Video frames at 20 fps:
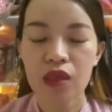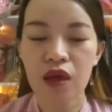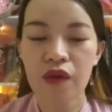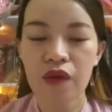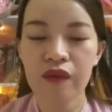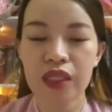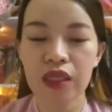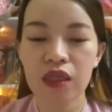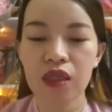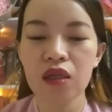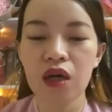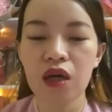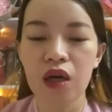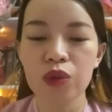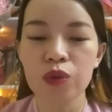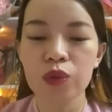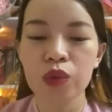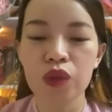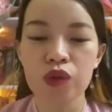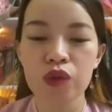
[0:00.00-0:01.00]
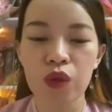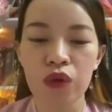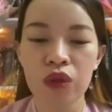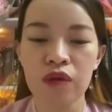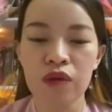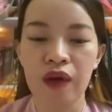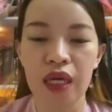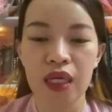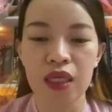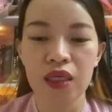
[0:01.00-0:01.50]
và những người họ trúng sổ số
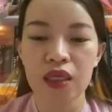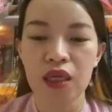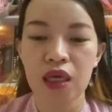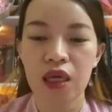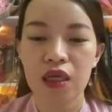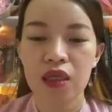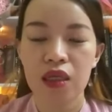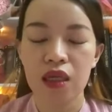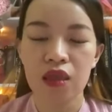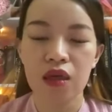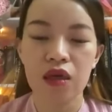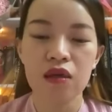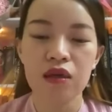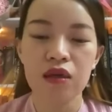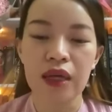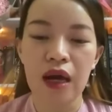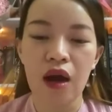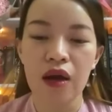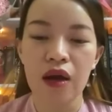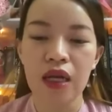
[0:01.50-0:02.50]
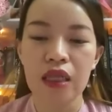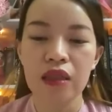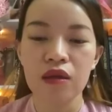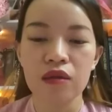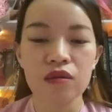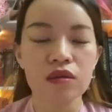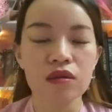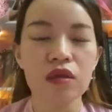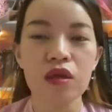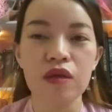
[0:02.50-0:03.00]
như vậy á, thì thường là họ đã
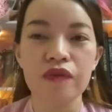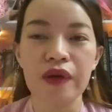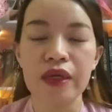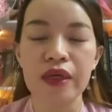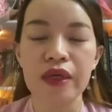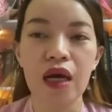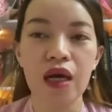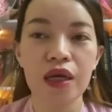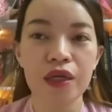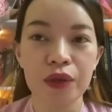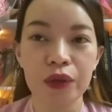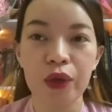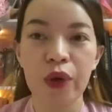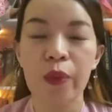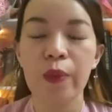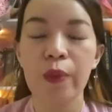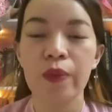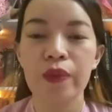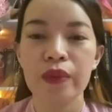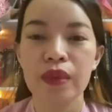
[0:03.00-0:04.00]
tưởng tượng và đã hình dung